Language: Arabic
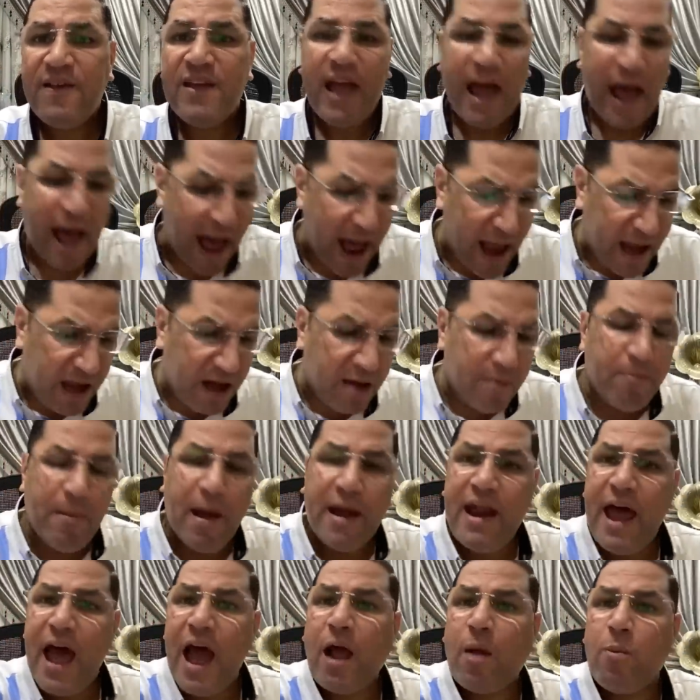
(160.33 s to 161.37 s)
هل
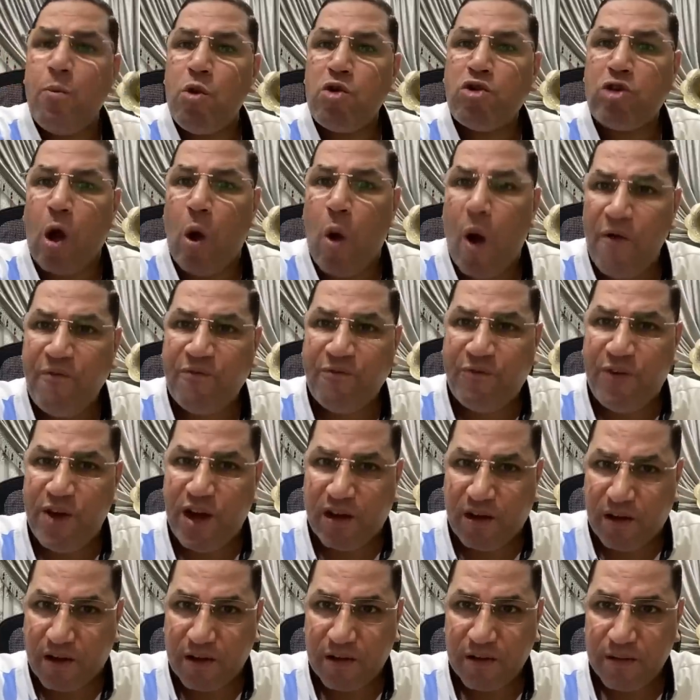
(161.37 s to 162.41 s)
المناخ
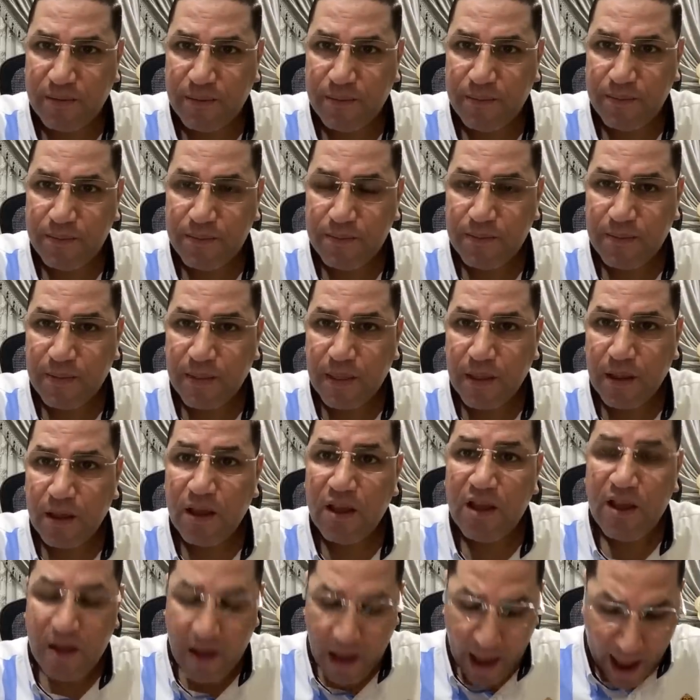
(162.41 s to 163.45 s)
متوفر
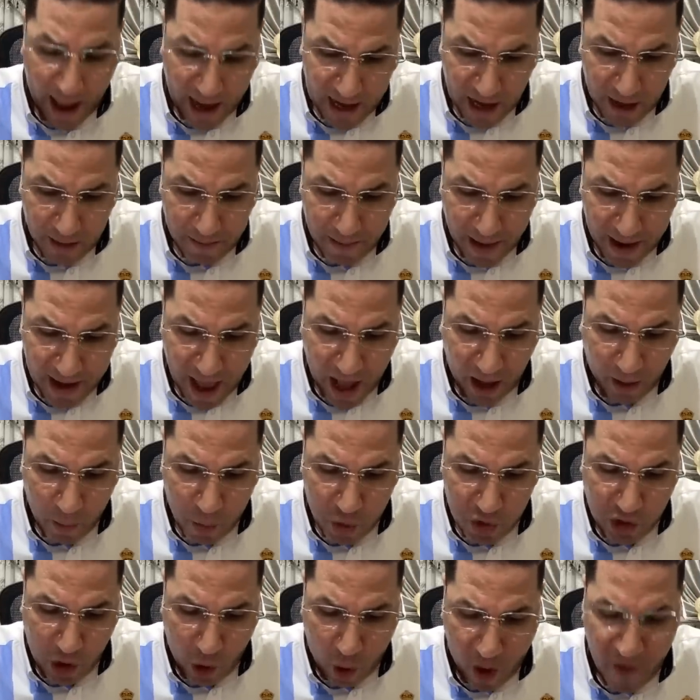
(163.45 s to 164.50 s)
هل المناخ
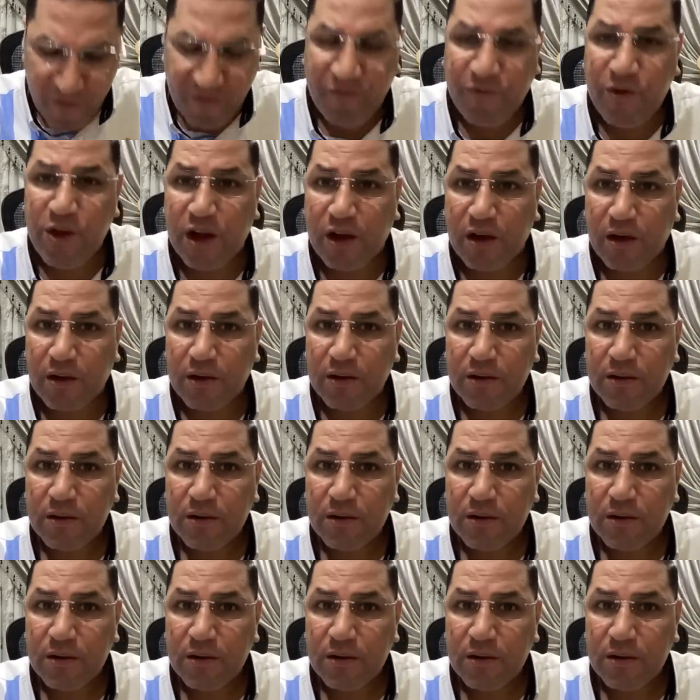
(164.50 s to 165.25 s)
متوفر